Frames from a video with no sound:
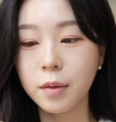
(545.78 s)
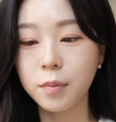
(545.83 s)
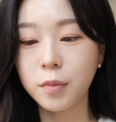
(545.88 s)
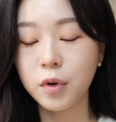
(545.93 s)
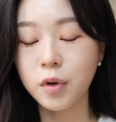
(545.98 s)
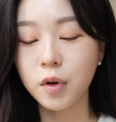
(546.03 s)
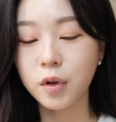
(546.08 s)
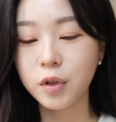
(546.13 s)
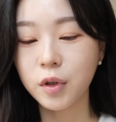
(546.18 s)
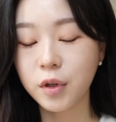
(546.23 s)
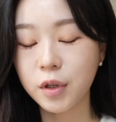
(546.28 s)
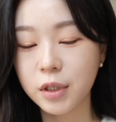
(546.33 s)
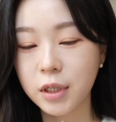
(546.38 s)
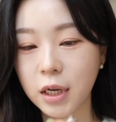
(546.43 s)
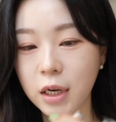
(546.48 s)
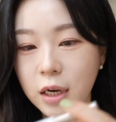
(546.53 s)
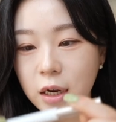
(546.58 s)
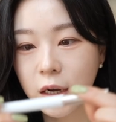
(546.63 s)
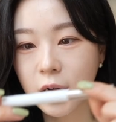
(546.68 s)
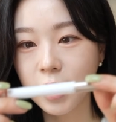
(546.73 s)
블러셔는
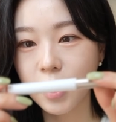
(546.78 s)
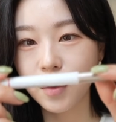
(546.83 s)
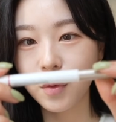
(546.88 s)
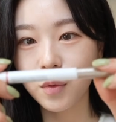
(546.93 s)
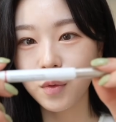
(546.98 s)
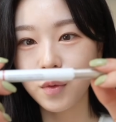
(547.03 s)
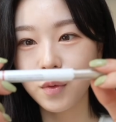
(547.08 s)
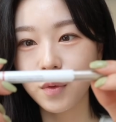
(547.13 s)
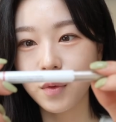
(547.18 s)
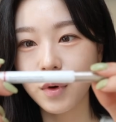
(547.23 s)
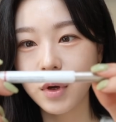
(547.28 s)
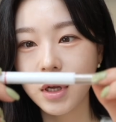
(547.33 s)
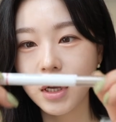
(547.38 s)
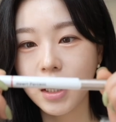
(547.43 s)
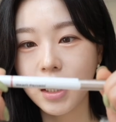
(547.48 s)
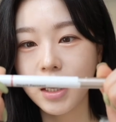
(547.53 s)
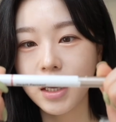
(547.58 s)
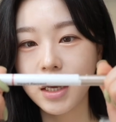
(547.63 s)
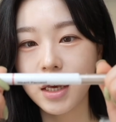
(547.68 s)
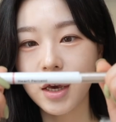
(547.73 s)
생략하고
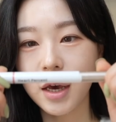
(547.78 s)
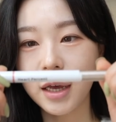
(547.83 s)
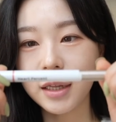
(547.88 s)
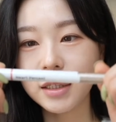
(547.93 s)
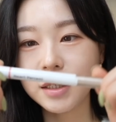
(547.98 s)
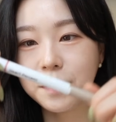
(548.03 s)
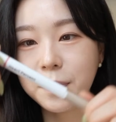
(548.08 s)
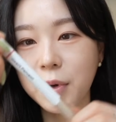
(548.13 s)
이 하트